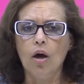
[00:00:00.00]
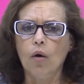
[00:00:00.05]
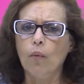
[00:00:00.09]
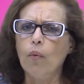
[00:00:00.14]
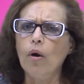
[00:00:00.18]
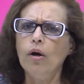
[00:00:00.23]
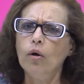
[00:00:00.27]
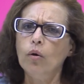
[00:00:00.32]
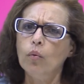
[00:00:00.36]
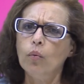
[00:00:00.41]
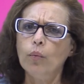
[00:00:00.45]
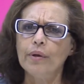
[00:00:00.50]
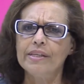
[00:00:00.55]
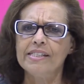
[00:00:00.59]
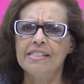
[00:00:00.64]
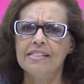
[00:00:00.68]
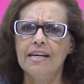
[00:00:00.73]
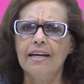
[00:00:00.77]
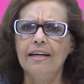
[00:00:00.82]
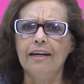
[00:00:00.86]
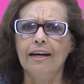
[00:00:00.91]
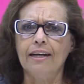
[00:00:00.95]
Qualunque
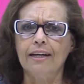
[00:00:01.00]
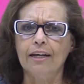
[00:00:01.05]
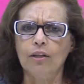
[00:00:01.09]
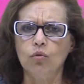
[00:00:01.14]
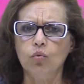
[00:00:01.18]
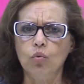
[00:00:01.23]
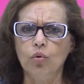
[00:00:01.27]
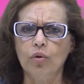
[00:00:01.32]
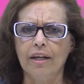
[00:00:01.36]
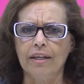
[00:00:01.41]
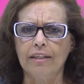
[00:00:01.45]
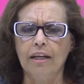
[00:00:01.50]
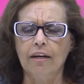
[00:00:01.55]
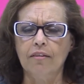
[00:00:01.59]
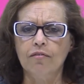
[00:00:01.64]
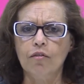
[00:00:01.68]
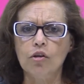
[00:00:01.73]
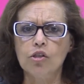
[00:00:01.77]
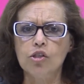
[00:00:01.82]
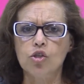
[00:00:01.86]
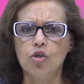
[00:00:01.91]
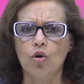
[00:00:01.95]
sia la natura del
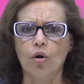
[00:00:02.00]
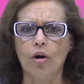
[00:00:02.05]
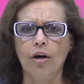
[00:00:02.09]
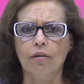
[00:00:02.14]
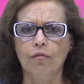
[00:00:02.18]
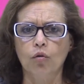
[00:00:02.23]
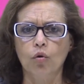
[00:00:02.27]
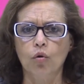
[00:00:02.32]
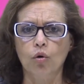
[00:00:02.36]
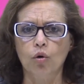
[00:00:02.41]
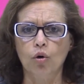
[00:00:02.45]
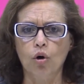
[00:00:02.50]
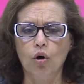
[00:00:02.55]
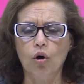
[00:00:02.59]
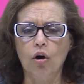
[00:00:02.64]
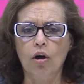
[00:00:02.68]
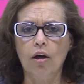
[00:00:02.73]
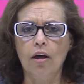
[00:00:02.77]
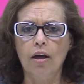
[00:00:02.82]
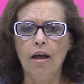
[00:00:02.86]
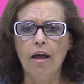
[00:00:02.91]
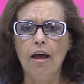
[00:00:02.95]
vostro lavoro,
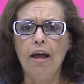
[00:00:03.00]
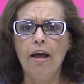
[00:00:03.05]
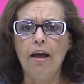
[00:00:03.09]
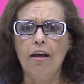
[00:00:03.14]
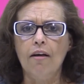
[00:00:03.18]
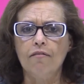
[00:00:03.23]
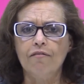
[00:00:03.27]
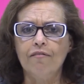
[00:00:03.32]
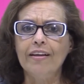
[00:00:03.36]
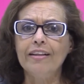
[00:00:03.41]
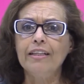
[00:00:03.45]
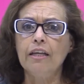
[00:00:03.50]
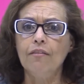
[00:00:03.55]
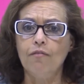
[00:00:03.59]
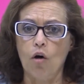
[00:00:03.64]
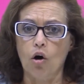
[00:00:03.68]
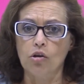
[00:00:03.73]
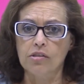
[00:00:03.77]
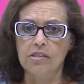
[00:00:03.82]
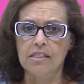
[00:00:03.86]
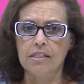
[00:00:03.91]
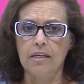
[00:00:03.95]
fate
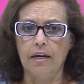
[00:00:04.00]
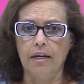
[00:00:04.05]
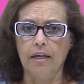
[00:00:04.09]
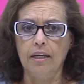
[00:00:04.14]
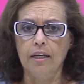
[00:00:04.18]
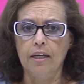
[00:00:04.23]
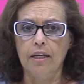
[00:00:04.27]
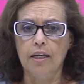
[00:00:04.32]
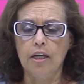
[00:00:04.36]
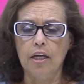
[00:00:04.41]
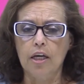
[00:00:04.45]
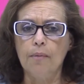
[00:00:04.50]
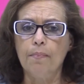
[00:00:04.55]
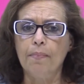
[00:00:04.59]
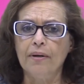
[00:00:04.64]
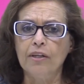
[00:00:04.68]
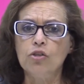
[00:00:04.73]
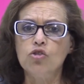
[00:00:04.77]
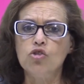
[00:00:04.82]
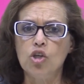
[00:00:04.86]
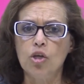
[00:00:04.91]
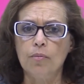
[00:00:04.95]
vostri i
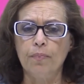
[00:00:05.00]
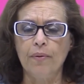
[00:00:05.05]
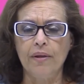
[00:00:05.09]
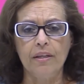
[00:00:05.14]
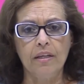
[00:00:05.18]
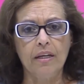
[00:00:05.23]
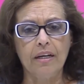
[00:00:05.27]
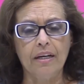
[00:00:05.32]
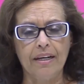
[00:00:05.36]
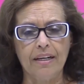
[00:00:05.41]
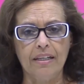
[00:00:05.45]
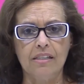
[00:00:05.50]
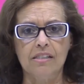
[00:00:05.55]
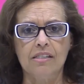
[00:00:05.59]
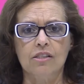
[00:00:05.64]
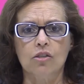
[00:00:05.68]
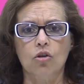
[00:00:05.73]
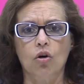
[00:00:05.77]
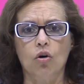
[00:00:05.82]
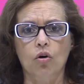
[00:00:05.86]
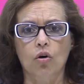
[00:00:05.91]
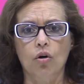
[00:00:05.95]
principi di
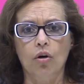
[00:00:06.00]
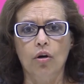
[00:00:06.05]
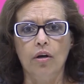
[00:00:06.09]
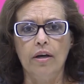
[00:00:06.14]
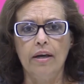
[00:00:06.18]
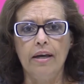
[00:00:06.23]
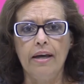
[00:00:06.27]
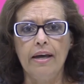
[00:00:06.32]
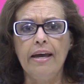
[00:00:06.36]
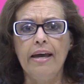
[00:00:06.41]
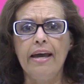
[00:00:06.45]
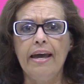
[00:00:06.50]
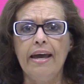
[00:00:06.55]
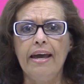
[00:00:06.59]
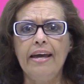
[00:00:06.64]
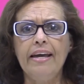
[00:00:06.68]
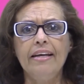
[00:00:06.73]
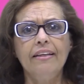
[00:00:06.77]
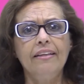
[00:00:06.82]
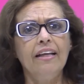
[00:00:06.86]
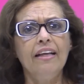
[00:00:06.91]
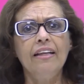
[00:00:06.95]
Cristo
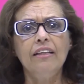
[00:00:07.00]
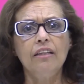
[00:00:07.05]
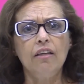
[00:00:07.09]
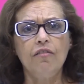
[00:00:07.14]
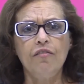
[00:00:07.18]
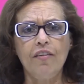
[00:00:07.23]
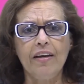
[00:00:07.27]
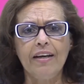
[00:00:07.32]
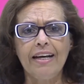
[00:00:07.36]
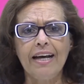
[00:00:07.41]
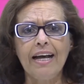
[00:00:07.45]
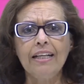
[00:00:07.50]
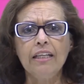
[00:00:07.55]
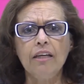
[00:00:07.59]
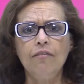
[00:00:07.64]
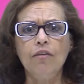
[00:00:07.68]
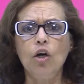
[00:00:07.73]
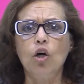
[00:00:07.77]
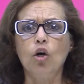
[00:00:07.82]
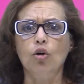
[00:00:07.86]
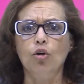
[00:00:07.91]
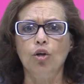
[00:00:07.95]
e
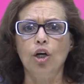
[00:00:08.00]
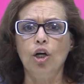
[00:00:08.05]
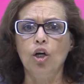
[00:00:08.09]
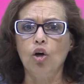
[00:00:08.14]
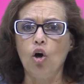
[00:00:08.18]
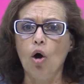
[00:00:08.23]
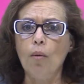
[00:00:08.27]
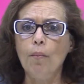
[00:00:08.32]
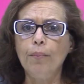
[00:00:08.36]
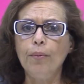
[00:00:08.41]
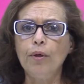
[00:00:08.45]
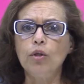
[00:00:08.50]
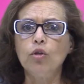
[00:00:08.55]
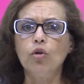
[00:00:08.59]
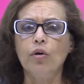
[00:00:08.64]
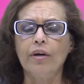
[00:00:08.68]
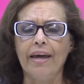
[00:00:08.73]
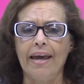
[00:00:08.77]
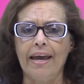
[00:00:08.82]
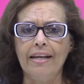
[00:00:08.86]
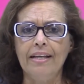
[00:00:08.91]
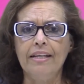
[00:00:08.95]
identificatevi con il compito
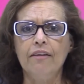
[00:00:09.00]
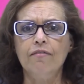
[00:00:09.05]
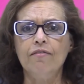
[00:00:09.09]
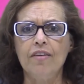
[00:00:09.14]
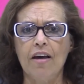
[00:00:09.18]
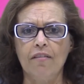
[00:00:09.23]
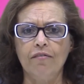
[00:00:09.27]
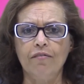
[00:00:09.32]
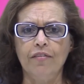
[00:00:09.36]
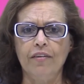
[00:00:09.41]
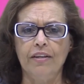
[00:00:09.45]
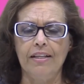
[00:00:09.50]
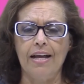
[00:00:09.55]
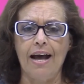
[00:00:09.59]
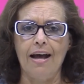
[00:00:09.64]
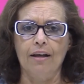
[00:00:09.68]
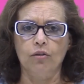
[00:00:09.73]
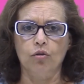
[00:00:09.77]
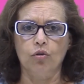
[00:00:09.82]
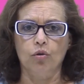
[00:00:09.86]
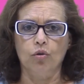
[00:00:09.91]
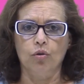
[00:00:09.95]
che Egli vi ha
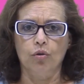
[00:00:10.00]
affidato.